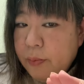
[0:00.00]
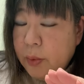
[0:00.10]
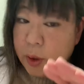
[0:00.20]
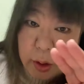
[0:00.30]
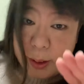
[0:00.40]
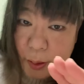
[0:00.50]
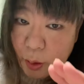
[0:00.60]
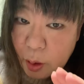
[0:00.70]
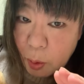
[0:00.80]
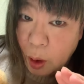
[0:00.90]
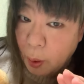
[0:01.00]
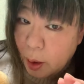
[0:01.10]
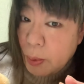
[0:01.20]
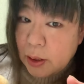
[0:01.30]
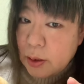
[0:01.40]
いつ何時も変わり
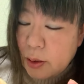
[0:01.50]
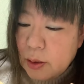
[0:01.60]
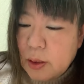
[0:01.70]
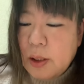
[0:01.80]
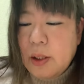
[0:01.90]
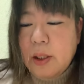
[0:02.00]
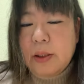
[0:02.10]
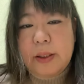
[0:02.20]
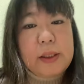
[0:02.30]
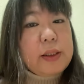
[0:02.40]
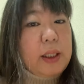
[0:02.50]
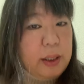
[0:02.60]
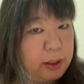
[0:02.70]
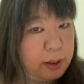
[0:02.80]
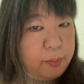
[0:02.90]
ます。ですか
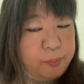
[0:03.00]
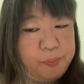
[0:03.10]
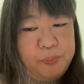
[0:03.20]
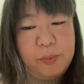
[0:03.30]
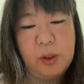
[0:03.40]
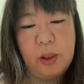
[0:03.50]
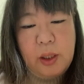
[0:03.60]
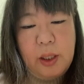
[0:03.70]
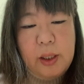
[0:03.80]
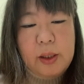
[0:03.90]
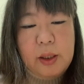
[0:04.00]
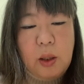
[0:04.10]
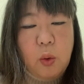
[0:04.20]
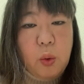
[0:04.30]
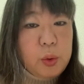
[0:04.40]
ら、変化
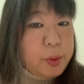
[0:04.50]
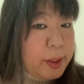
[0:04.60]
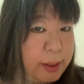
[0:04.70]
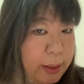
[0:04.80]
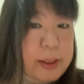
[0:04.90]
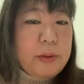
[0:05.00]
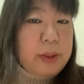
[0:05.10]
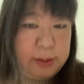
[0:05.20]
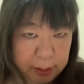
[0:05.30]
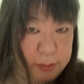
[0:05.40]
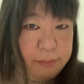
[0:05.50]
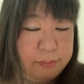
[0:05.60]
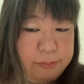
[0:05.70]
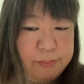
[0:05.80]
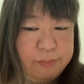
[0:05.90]
を恐れないでください。
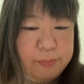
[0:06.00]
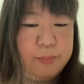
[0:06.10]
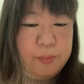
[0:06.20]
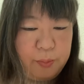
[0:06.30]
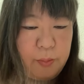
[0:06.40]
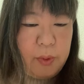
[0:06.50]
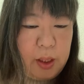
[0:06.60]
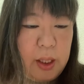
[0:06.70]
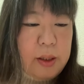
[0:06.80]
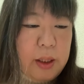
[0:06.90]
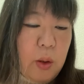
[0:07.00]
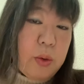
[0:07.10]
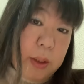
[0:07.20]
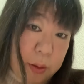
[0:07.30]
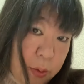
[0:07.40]
変化を
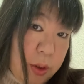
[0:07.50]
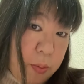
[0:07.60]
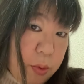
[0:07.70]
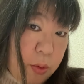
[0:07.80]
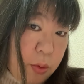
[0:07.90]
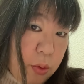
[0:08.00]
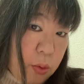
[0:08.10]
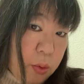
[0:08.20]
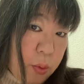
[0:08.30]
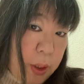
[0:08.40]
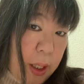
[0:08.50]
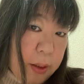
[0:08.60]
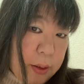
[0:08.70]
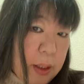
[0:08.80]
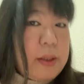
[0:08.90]
楽しむということが
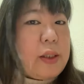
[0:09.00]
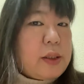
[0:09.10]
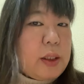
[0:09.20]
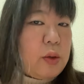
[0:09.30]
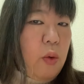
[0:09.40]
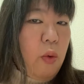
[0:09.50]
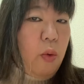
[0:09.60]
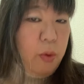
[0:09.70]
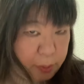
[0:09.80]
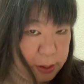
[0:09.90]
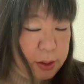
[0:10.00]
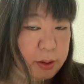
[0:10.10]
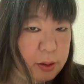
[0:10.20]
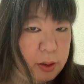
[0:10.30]
大切かと思います。